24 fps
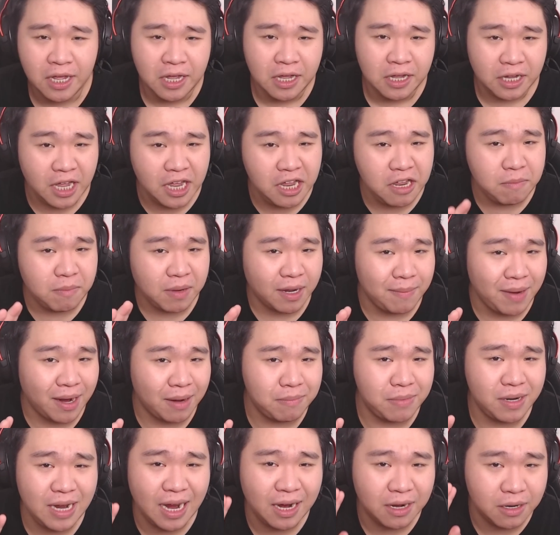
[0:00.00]
Khi mà các
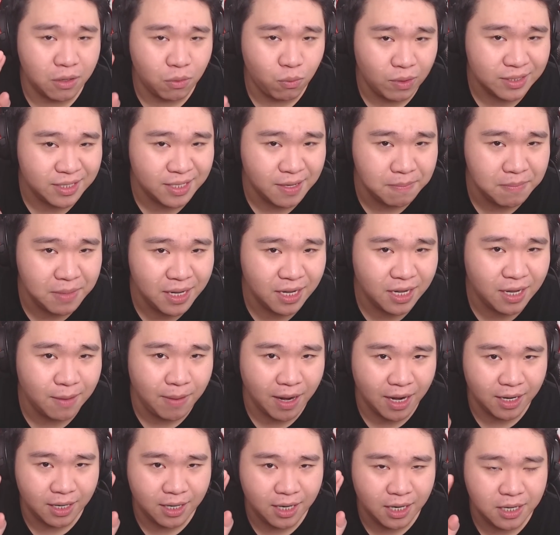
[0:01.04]
bạn biết ăn được wasabi, các
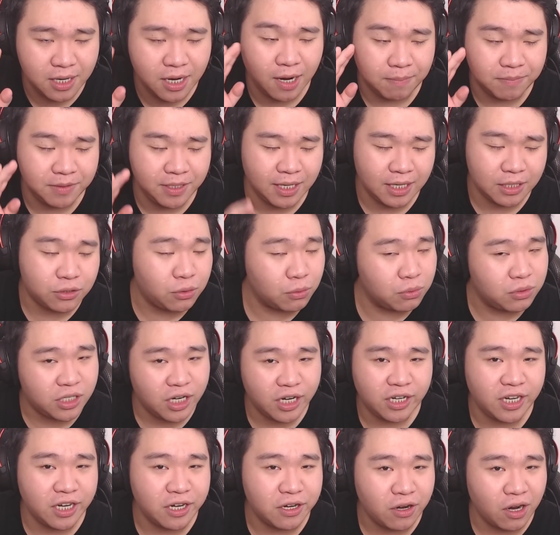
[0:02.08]
bạn kết hợp với lại
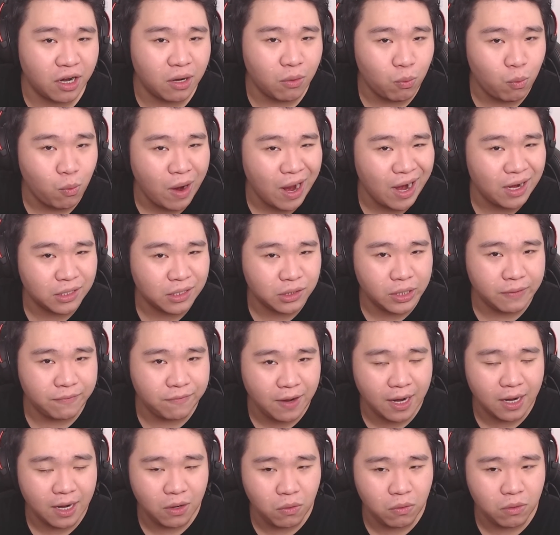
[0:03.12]
sushi thì nó là quá là tuyệt
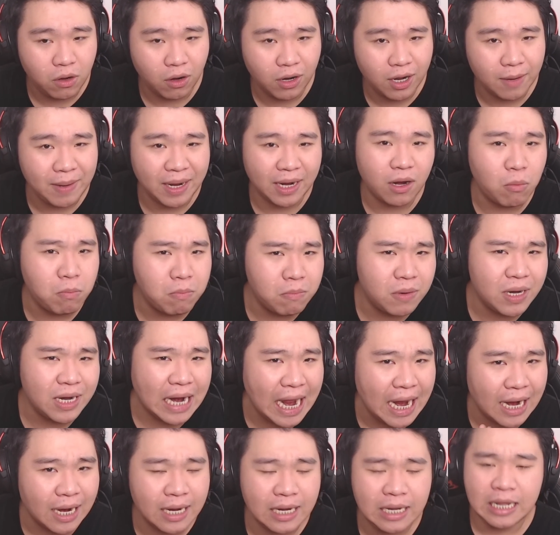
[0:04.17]
vời luôn. Còn các bạn không biết
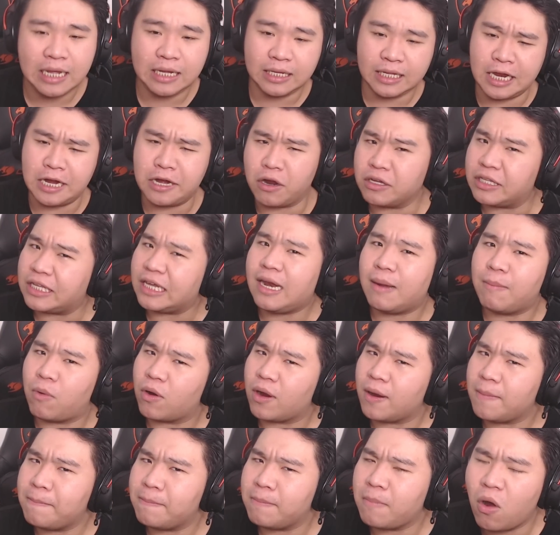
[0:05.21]
ăn á thì nó chỉ là một
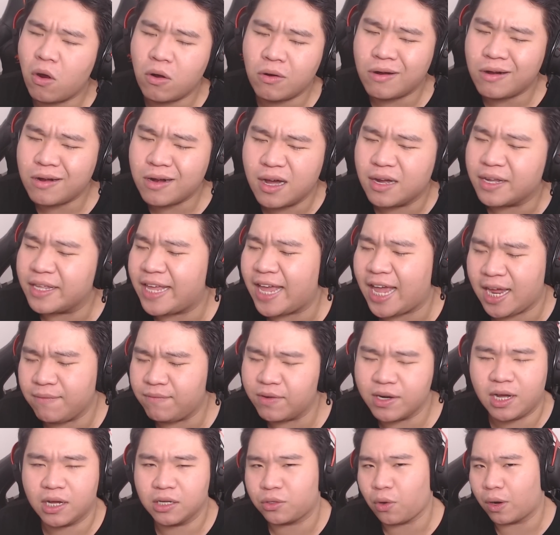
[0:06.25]
cái món nó đơn giản
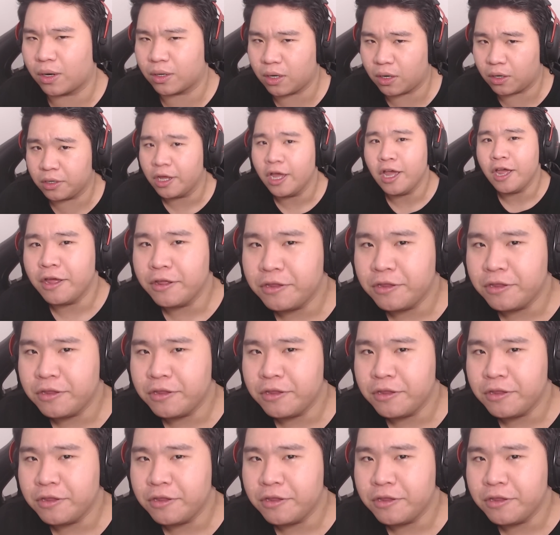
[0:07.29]
và đơn thuần thôi.